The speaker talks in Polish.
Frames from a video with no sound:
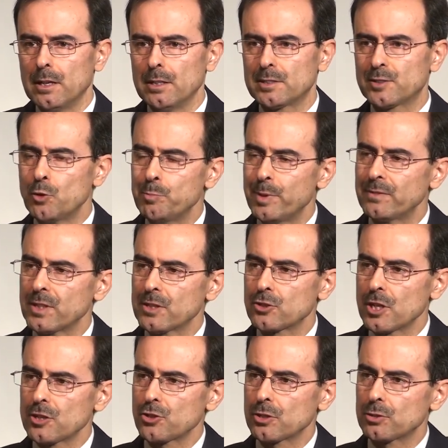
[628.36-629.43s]
są pewne
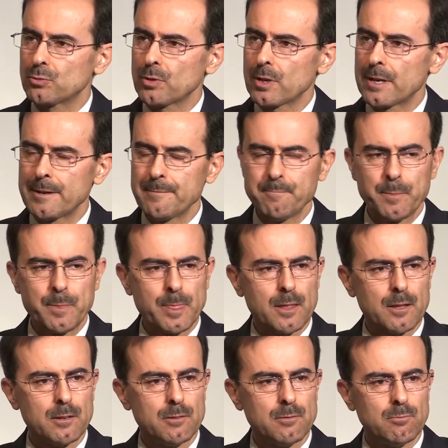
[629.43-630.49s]
rzeczy, które
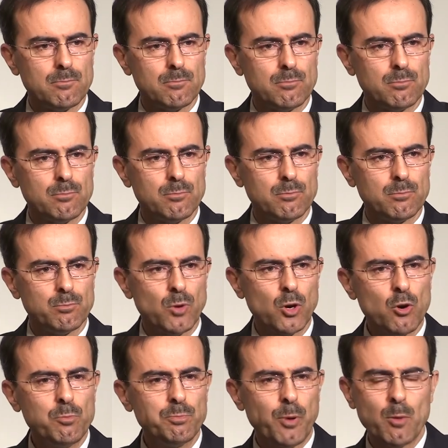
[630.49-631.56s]

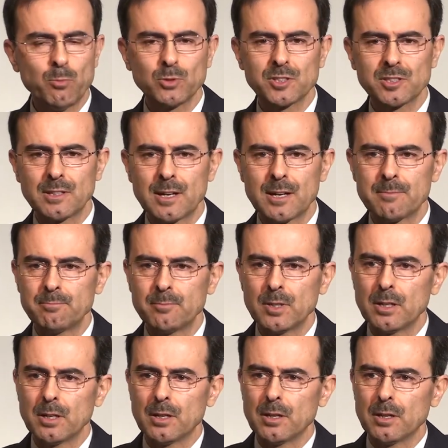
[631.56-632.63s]
mogą pomóc nam